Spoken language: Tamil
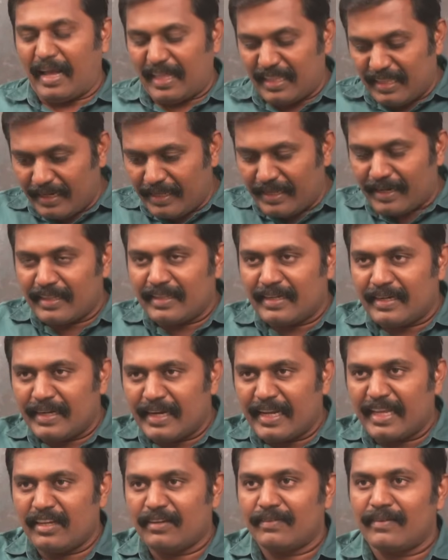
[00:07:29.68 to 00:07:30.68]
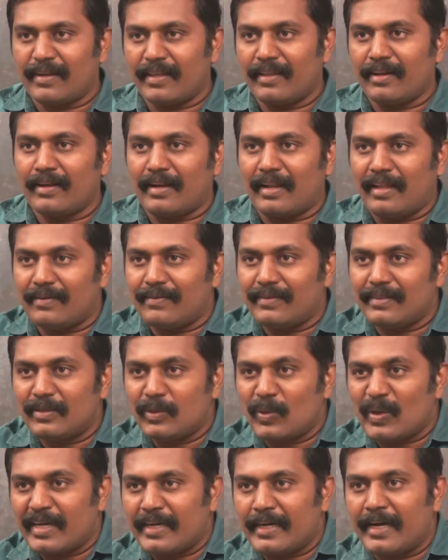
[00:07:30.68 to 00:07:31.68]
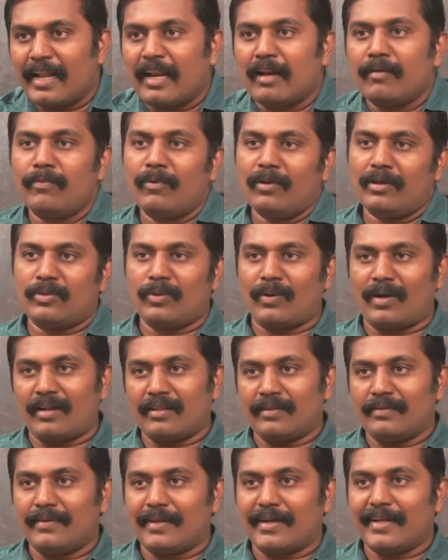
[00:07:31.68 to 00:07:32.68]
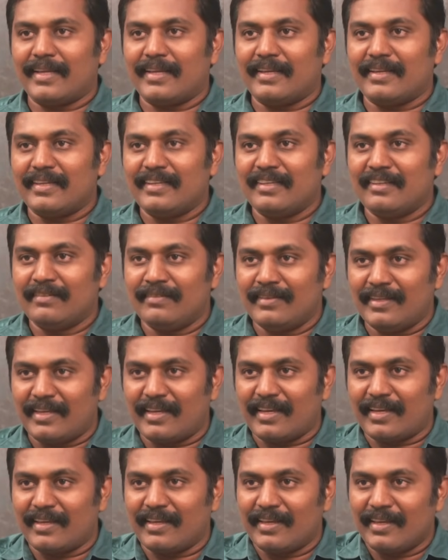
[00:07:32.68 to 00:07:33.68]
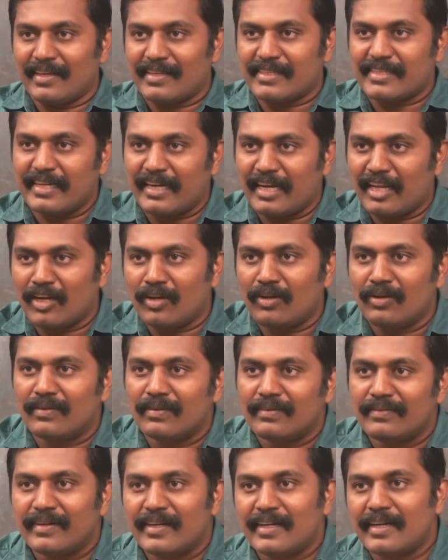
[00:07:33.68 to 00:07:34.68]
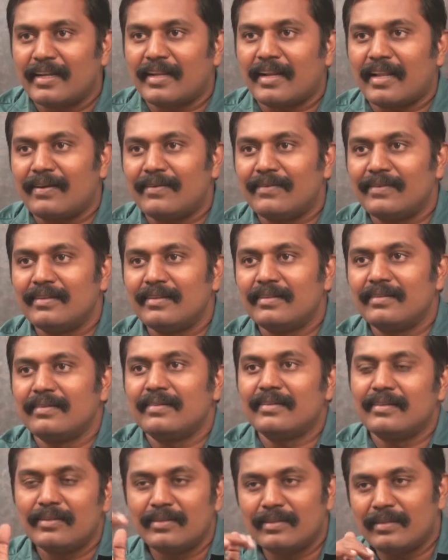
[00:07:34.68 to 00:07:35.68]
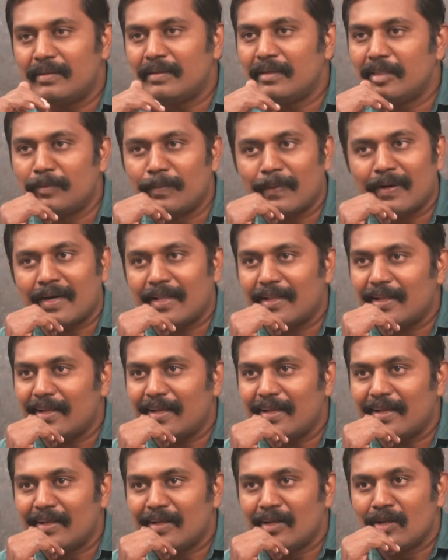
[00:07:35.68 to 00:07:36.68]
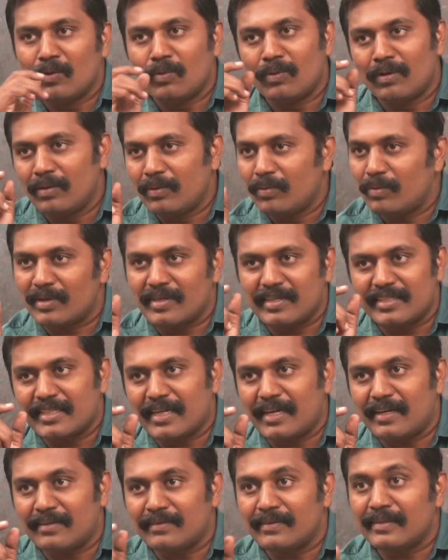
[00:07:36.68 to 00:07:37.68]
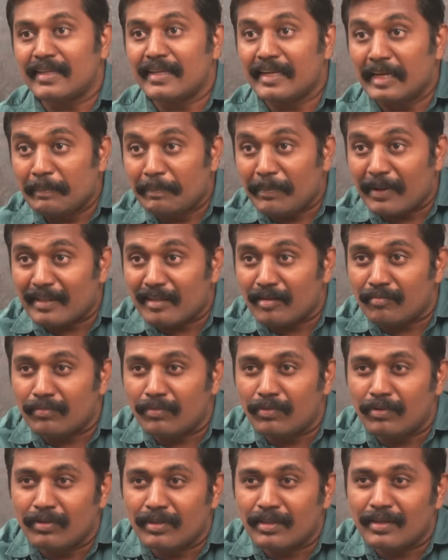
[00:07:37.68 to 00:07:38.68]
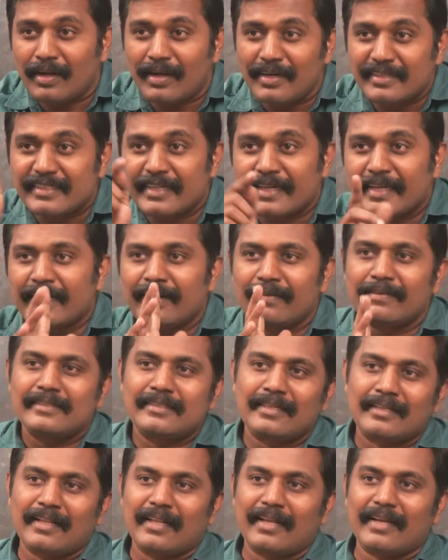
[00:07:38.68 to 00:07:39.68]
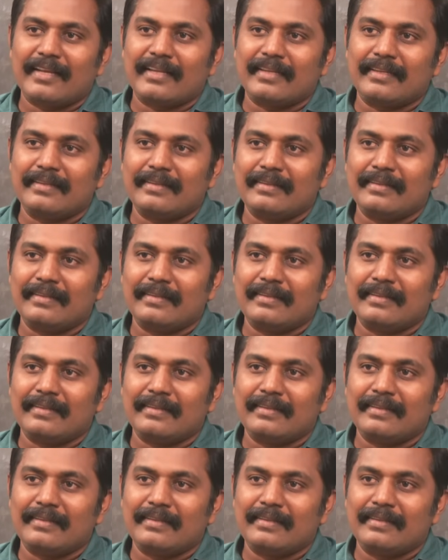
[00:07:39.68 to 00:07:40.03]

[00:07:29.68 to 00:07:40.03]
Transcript: அதுலேருந்து இன்னைக்கு வரையில் நான் வந்து ஒரு நிழல் போல் தொடர்ந்து வரேன் இவிக்கு இளங்கோவன் வீட்டில் நான் வந்து இது பண்ணதா ஒரு குற்றச்சாட்டு வந்து என்னை பத்தொம்போது நாள் சிறையில் வச்சுருந்தாங்க